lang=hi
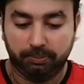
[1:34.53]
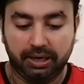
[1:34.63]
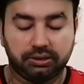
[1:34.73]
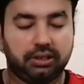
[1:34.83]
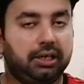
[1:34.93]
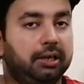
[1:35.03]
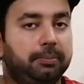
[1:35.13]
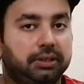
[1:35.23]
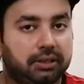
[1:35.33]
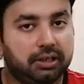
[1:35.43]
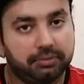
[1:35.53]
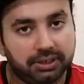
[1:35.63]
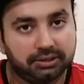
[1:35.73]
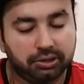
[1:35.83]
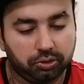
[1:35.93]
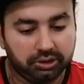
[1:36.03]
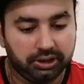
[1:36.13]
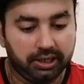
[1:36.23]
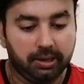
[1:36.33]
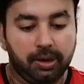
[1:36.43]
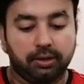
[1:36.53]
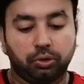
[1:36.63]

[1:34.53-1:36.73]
प्लास्टिक के बर्तन की वजह से होती हैं